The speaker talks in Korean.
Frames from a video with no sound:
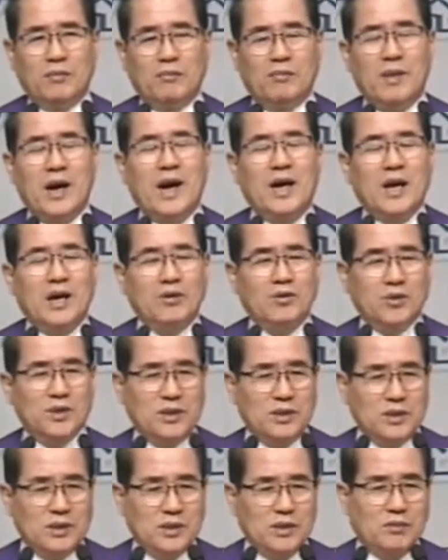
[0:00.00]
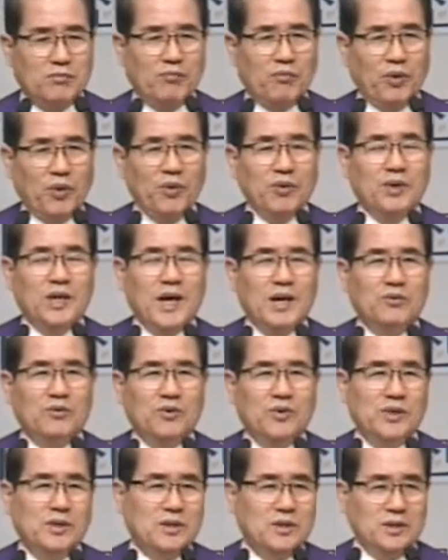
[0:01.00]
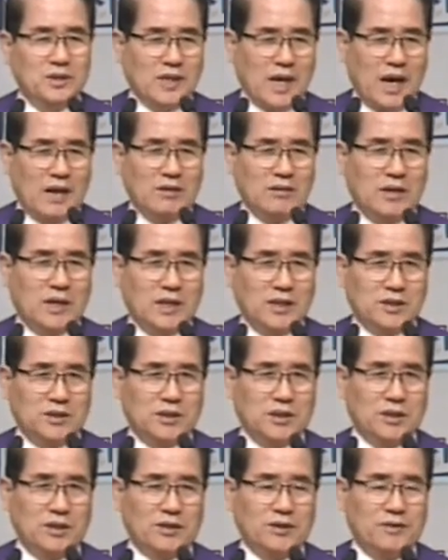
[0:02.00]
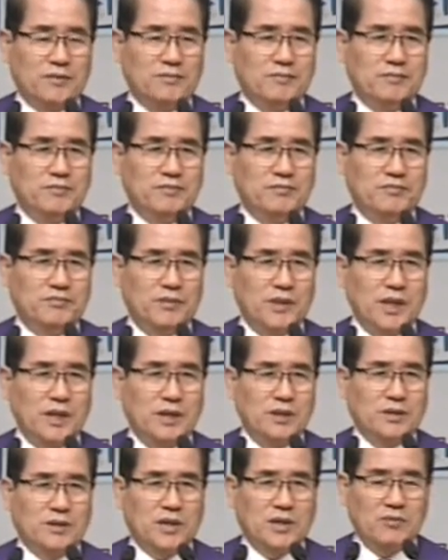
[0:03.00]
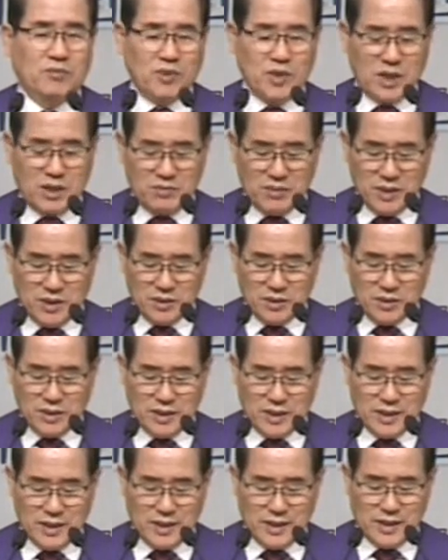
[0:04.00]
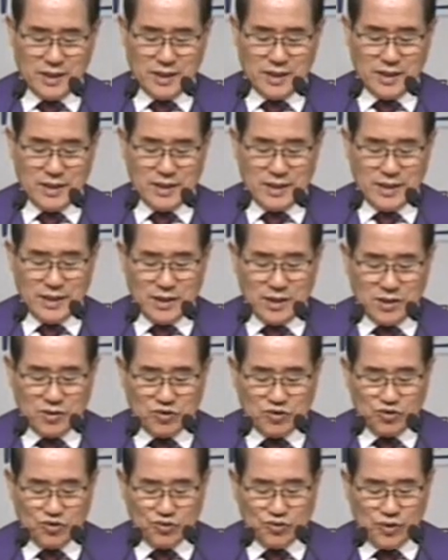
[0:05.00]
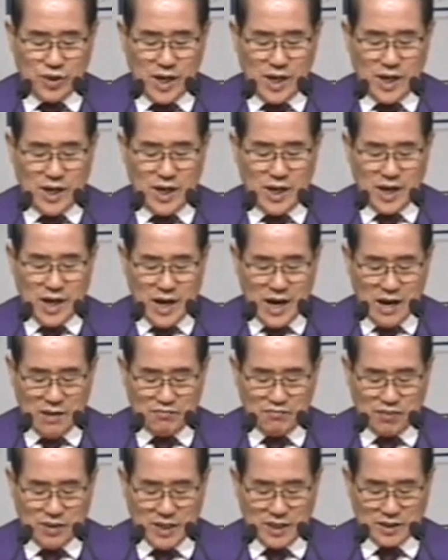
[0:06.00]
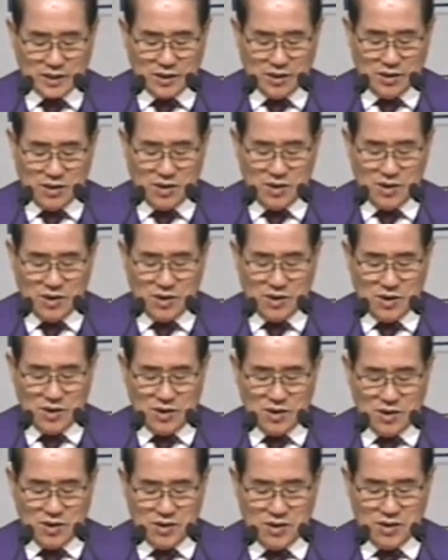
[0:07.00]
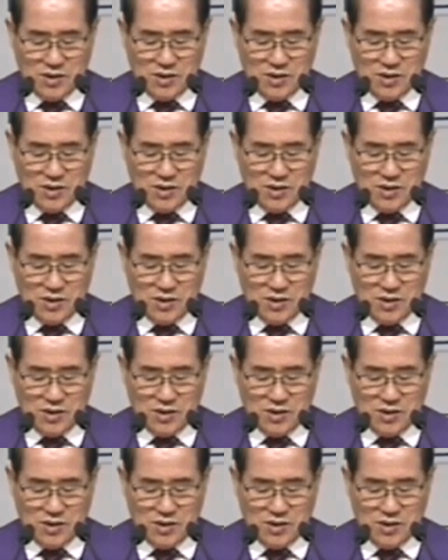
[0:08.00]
말하고 있는 표현하고 있는 단어가 있어요. 그게 뭐냐면 주의 앞에서